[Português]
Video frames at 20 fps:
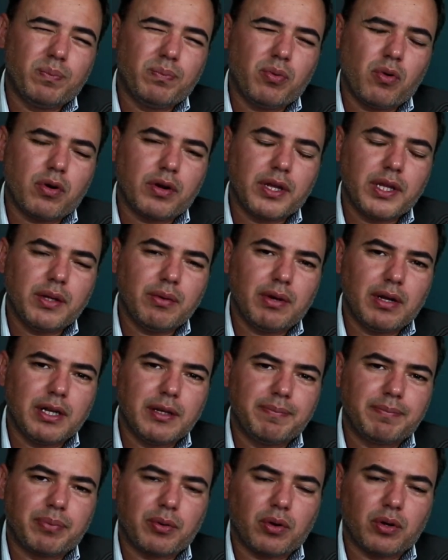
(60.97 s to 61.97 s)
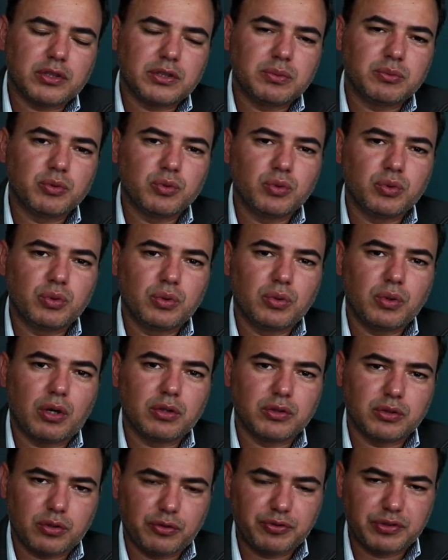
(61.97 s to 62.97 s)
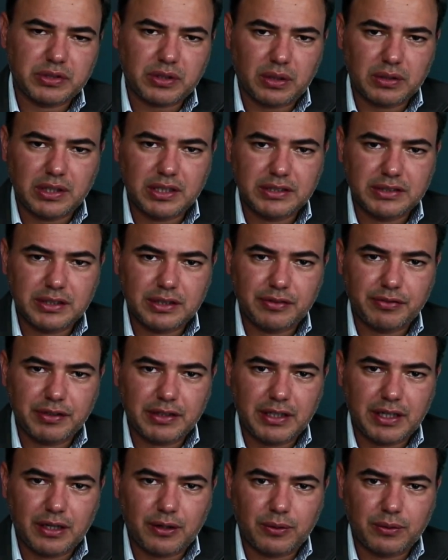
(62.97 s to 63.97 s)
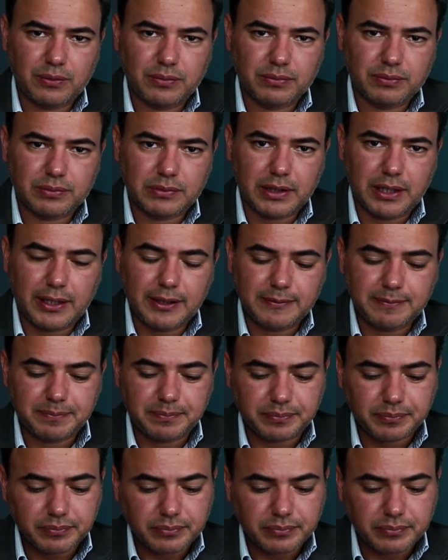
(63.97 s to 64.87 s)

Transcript: um pouquinho ali próximo do auditor fiscal da Receita Federal, tá?